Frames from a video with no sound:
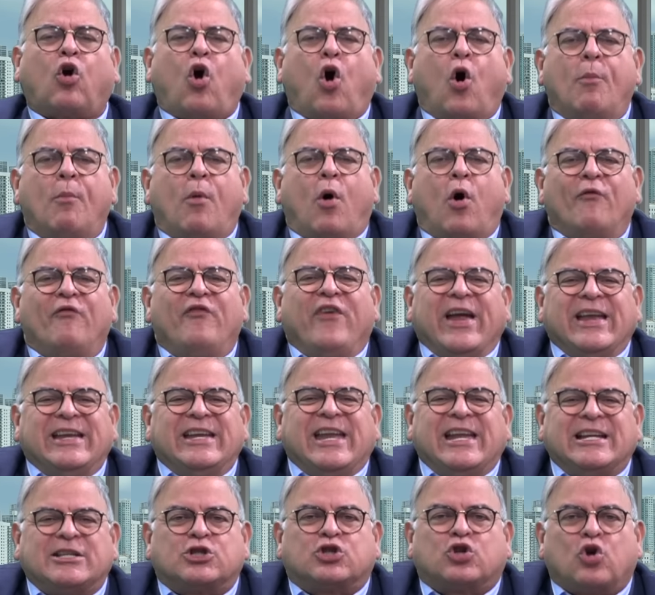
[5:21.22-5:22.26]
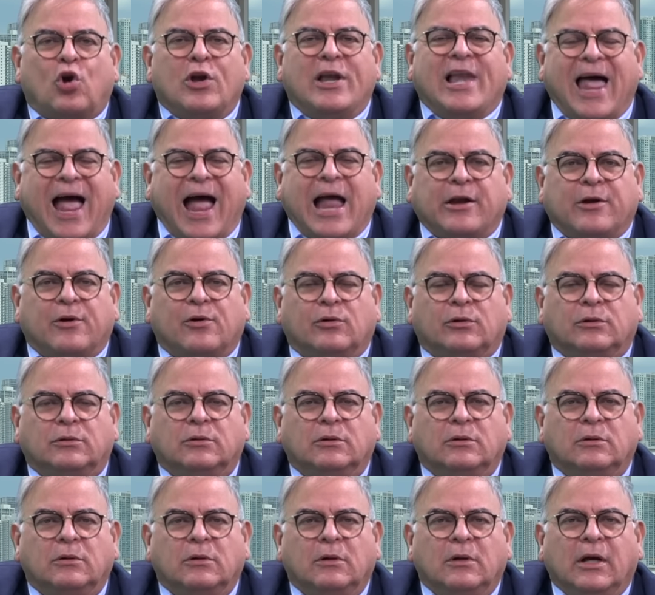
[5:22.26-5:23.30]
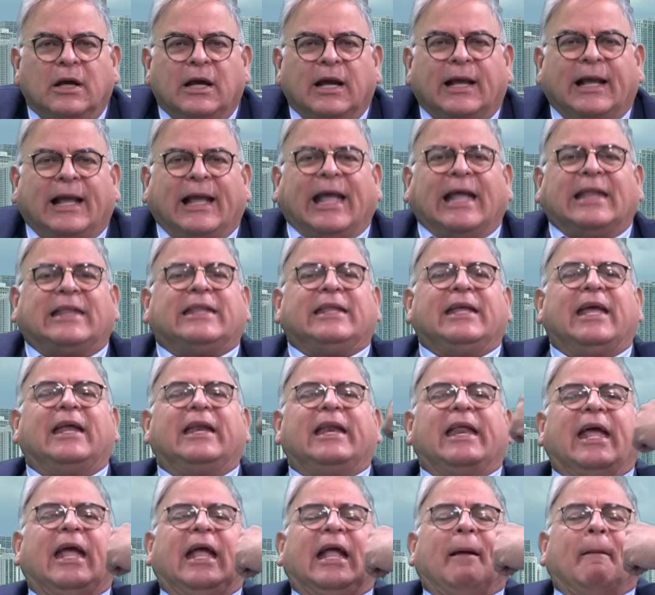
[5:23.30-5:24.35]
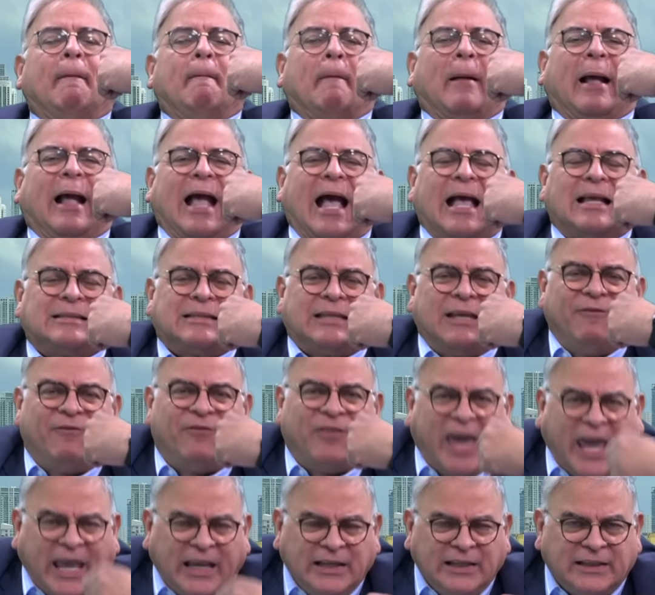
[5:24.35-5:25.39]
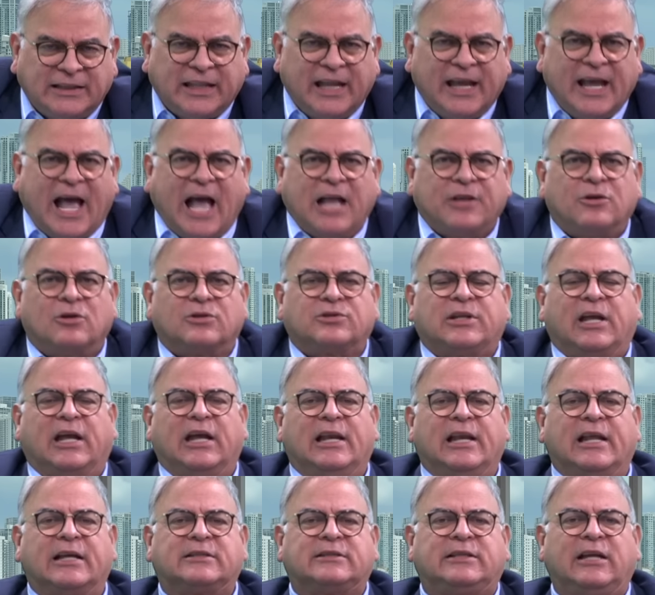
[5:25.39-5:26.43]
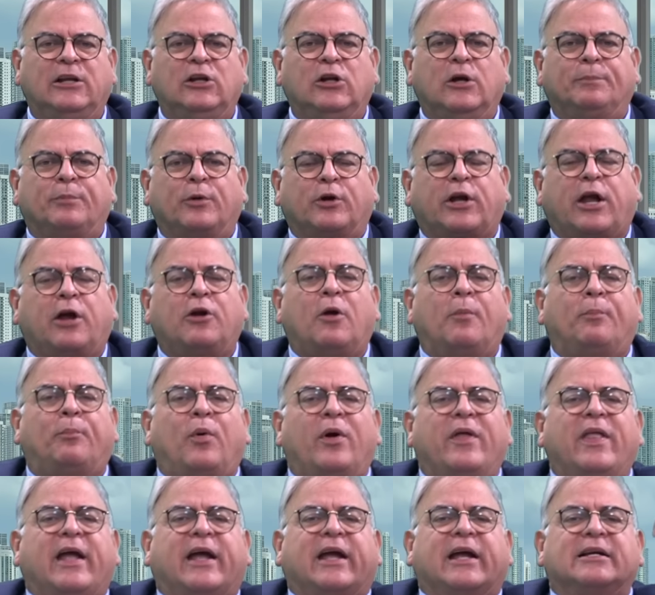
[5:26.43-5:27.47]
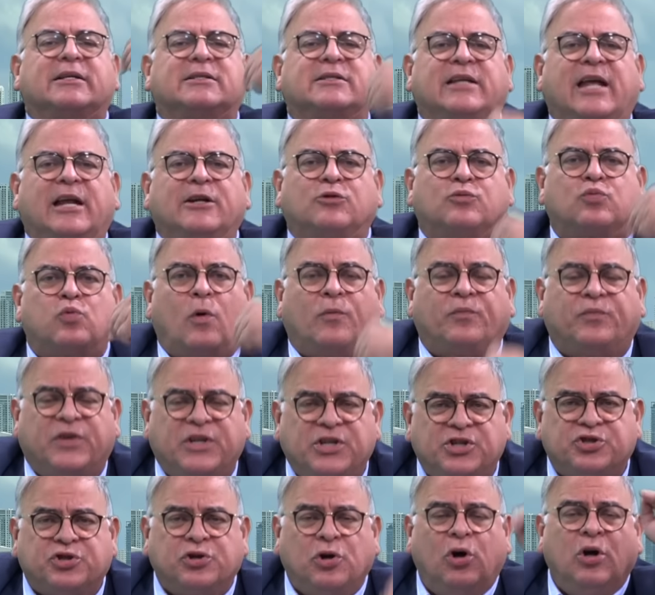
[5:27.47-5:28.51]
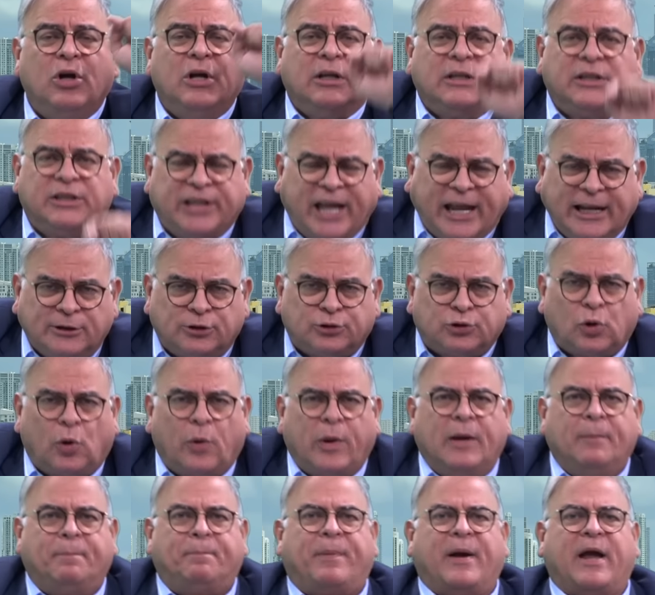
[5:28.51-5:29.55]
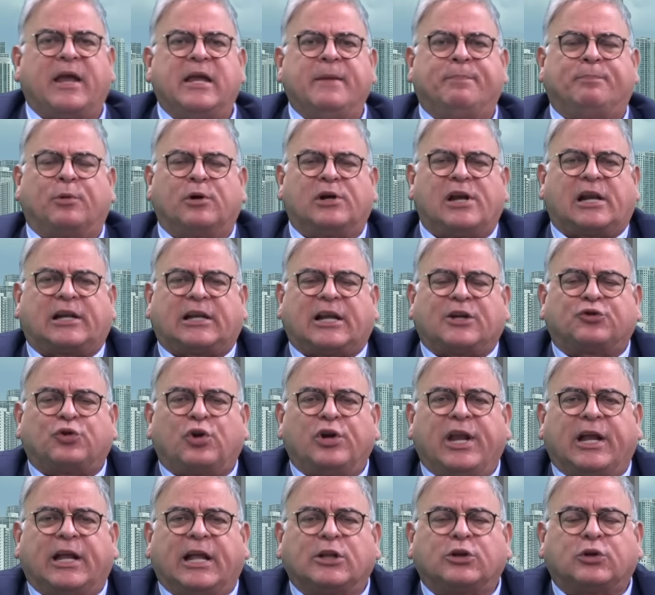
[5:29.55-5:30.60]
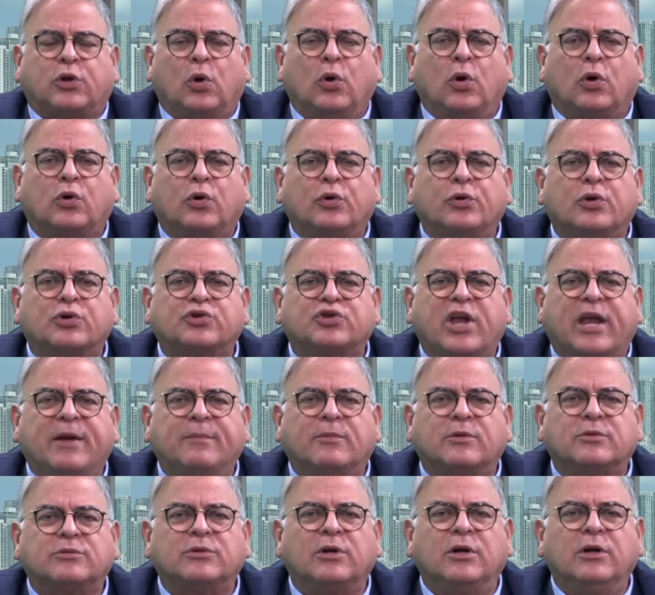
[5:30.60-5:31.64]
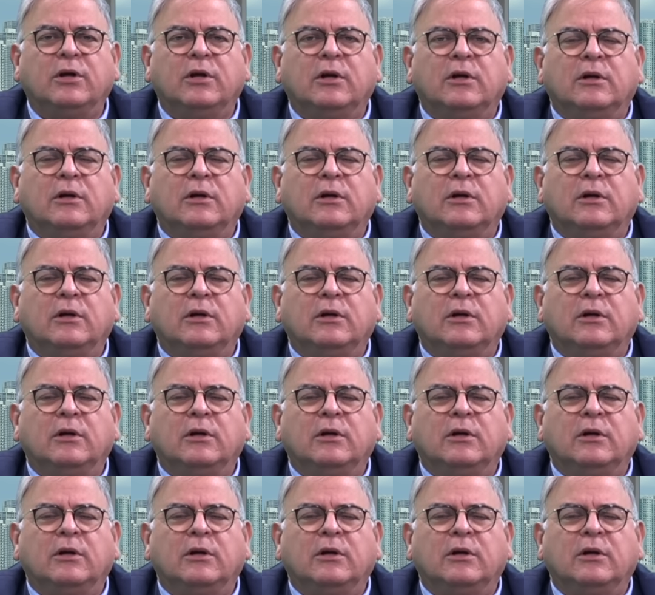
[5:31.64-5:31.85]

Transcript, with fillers: Como venezolano que tiene casi 20 años en el exilio porque no puede ejercer su oficio dentro del país por las razones que todos conocemos,